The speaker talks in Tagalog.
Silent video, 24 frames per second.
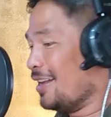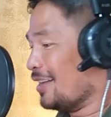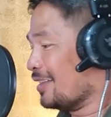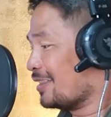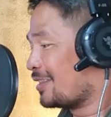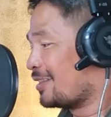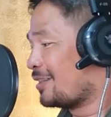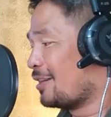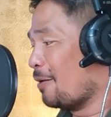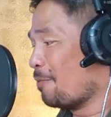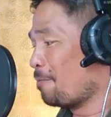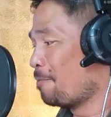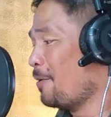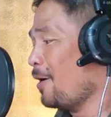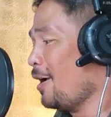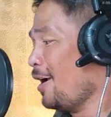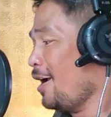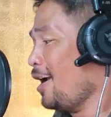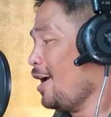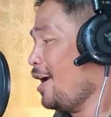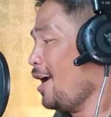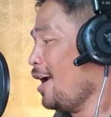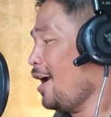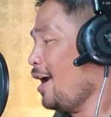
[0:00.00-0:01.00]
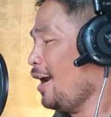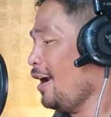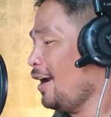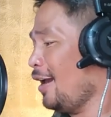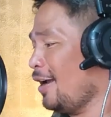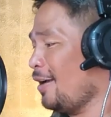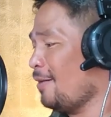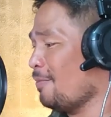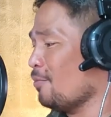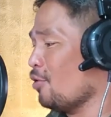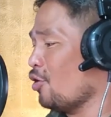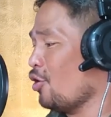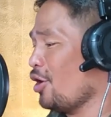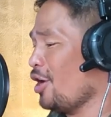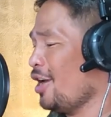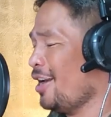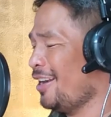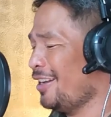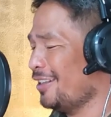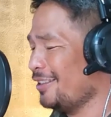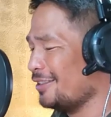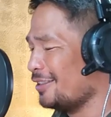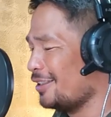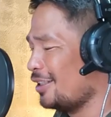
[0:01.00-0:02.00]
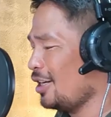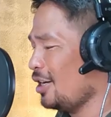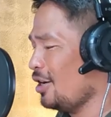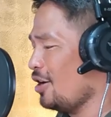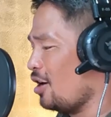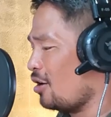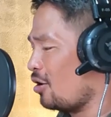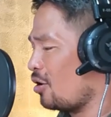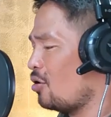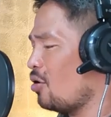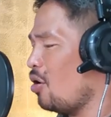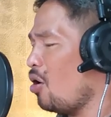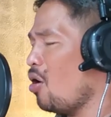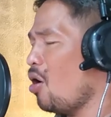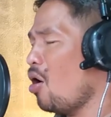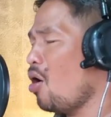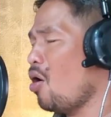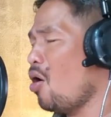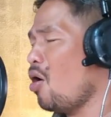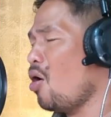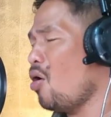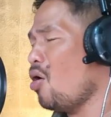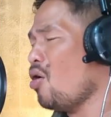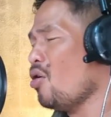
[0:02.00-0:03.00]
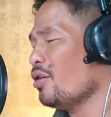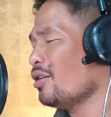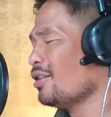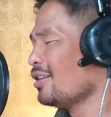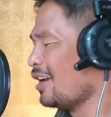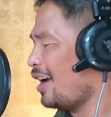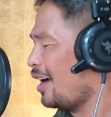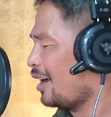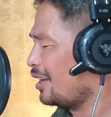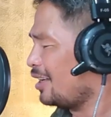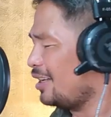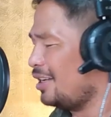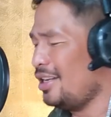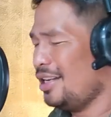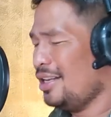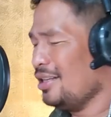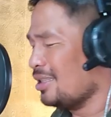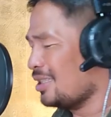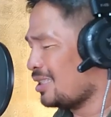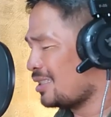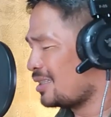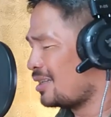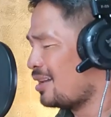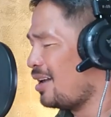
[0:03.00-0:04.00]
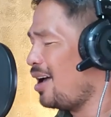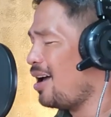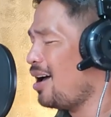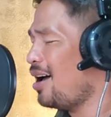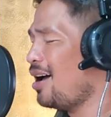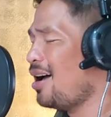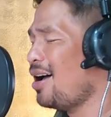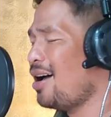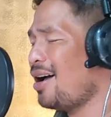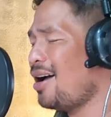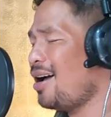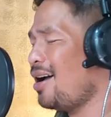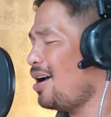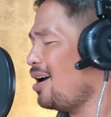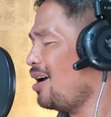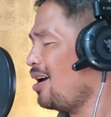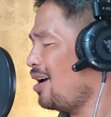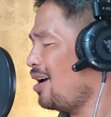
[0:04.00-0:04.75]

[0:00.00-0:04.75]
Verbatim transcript: Sa piling mo'y hindi ako nag-isa